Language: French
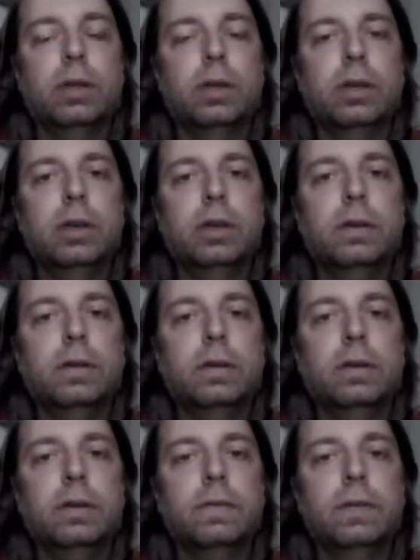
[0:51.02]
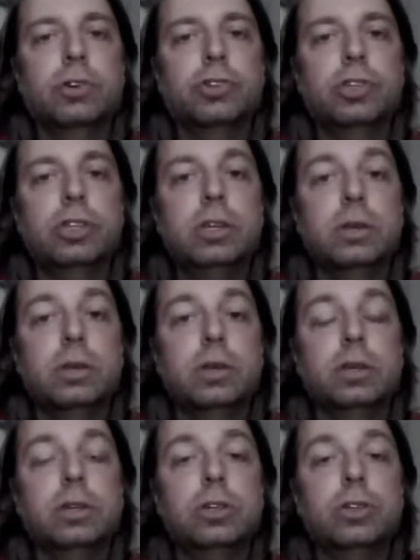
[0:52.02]
et Virginie
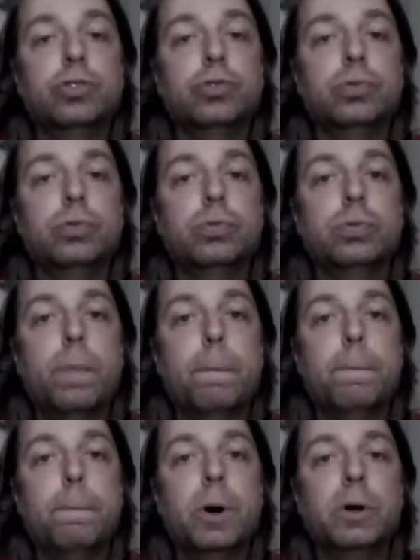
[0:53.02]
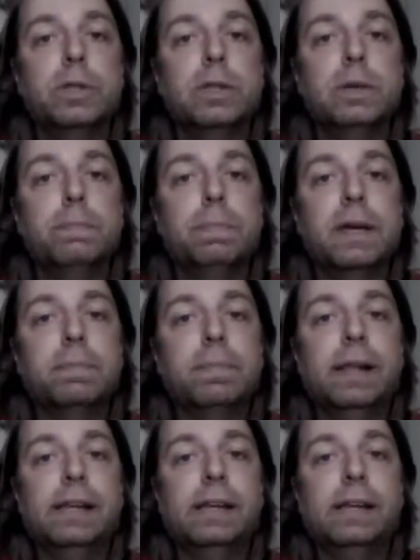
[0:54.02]
qui joue Bonnie Big
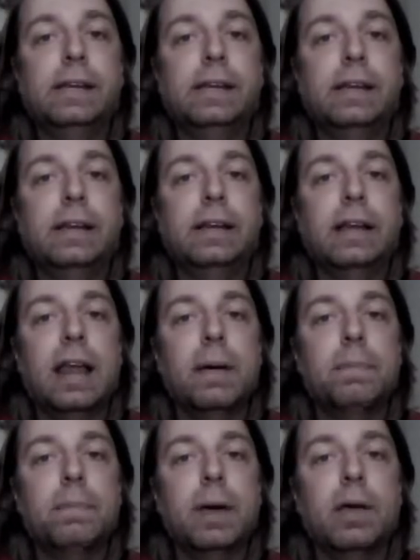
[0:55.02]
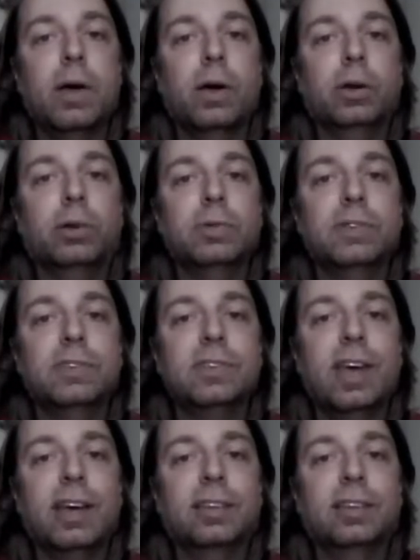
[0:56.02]
Belly, la meilleure
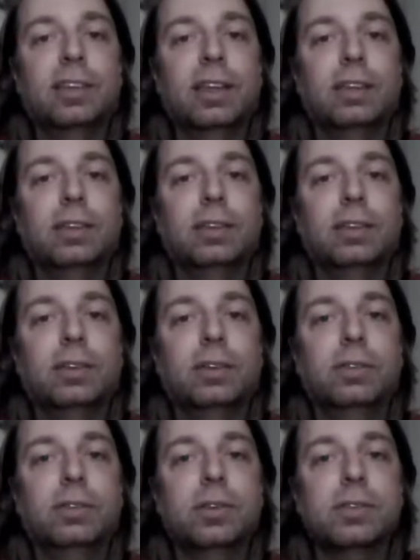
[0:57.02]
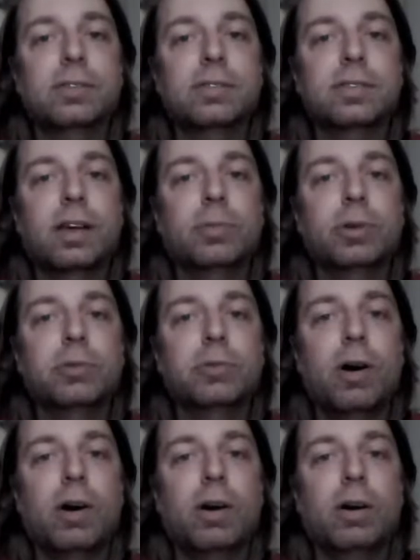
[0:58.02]
cuisinière naine de Sable
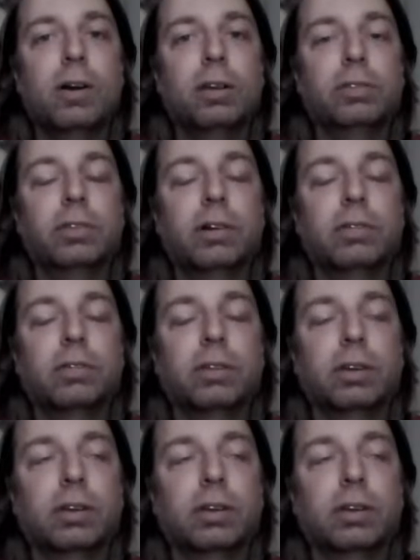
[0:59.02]
Noir. Donc,